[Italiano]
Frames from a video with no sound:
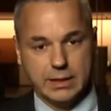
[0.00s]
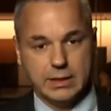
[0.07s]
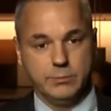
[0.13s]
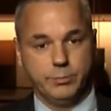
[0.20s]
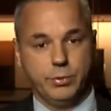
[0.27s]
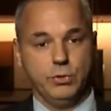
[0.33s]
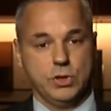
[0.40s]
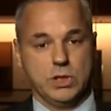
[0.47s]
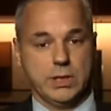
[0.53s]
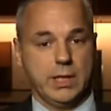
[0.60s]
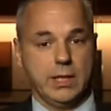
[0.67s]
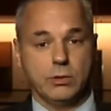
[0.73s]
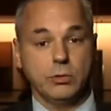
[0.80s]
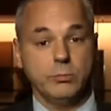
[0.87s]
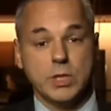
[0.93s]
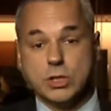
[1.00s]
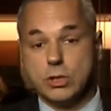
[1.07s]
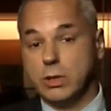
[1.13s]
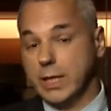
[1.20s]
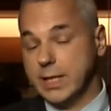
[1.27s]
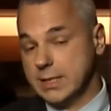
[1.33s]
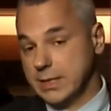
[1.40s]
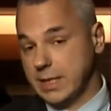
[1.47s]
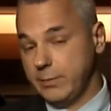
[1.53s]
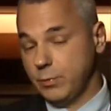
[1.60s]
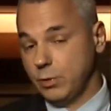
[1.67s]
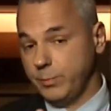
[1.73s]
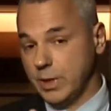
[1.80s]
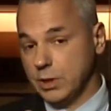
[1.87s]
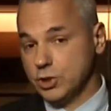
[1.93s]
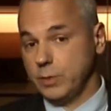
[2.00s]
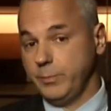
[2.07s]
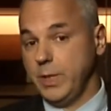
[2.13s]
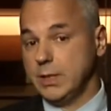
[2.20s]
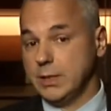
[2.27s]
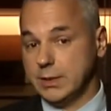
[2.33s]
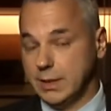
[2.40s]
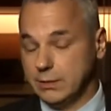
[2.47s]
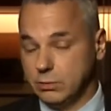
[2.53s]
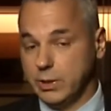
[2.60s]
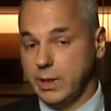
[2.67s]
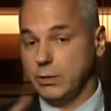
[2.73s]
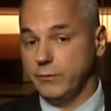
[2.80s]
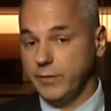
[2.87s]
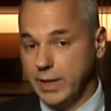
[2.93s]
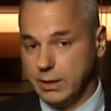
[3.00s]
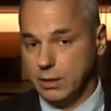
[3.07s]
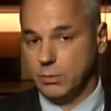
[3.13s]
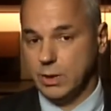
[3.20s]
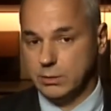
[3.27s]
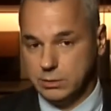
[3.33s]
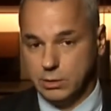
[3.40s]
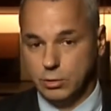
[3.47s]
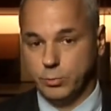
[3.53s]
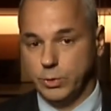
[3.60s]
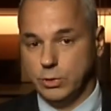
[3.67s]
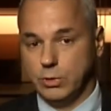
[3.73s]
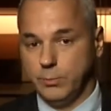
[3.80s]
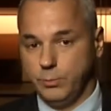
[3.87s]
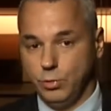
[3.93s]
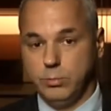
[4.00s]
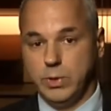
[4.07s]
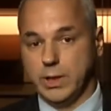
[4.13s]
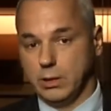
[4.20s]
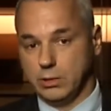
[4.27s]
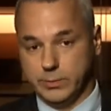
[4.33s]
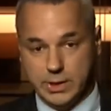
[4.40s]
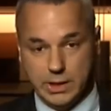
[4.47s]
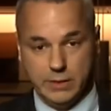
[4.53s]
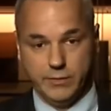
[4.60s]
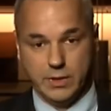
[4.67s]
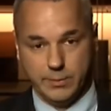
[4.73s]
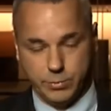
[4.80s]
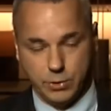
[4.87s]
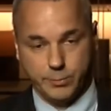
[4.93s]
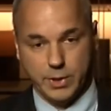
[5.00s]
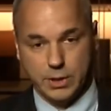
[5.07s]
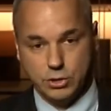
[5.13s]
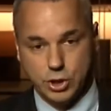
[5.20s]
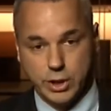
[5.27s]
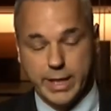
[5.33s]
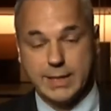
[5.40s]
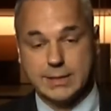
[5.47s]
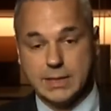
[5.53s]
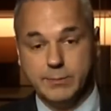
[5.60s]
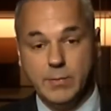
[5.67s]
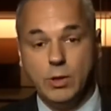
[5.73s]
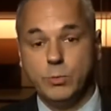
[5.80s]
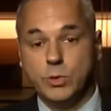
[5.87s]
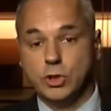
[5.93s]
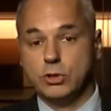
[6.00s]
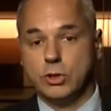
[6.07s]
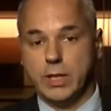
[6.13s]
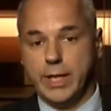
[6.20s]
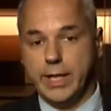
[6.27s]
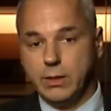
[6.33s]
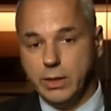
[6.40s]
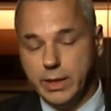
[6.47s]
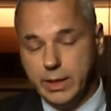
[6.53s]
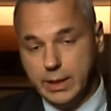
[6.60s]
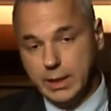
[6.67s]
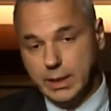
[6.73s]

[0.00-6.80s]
imposte dalla Commissione che sarebbero percepiti tanto dai governi quanto dall'opinione pubblica come delle vere e proprie ingerenze. Abbiamo bisogno di regole